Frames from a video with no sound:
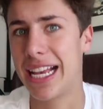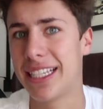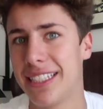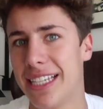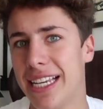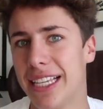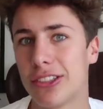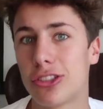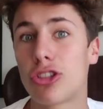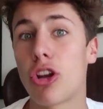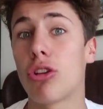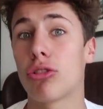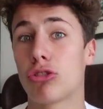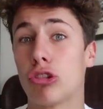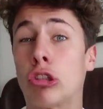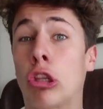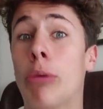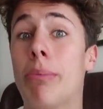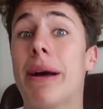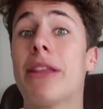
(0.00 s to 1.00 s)
así
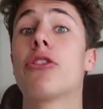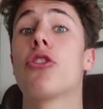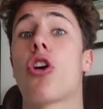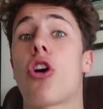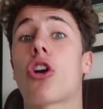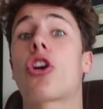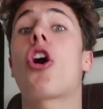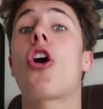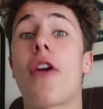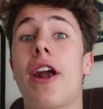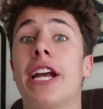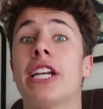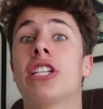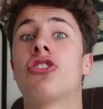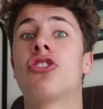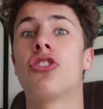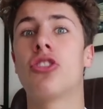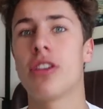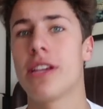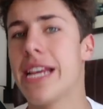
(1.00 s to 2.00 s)
tomando tomando
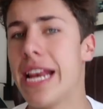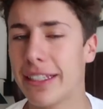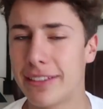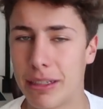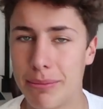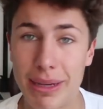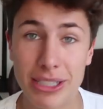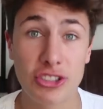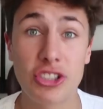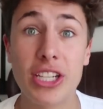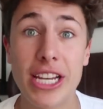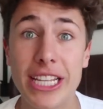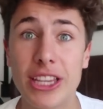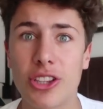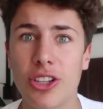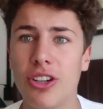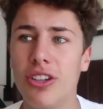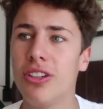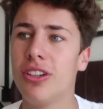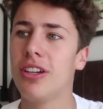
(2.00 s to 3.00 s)
y es el más
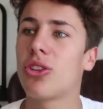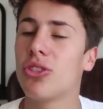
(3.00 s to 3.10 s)
chiquito.